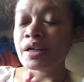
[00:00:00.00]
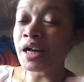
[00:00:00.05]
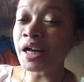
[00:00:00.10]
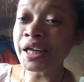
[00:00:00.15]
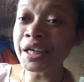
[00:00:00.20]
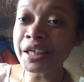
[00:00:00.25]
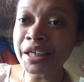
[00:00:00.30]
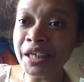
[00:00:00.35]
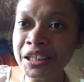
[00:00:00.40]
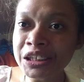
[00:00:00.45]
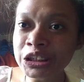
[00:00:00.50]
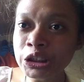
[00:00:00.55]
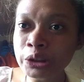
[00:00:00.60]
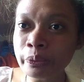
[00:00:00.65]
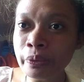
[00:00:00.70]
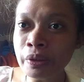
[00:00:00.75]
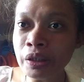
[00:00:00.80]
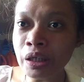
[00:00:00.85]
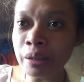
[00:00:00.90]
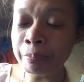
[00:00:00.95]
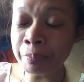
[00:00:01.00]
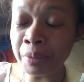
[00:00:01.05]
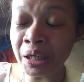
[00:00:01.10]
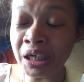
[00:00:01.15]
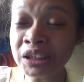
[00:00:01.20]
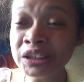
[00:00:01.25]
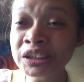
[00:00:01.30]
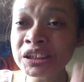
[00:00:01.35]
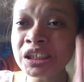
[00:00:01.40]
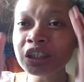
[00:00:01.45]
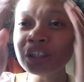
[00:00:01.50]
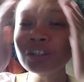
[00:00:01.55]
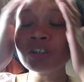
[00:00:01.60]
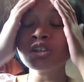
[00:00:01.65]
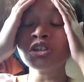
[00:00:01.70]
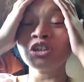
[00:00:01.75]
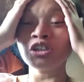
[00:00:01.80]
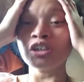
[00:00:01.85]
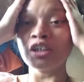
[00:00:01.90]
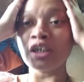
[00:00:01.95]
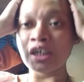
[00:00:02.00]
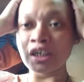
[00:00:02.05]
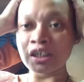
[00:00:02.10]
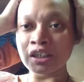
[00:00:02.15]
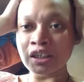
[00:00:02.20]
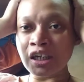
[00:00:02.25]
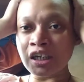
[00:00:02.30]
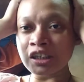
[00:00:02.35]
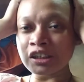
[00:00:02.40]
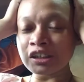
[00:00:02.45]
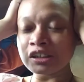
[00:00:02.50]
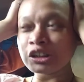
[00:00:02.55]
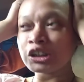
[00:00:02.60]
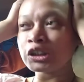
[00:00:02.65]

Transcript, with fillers: Hi guys! Welcome back sa atong channel.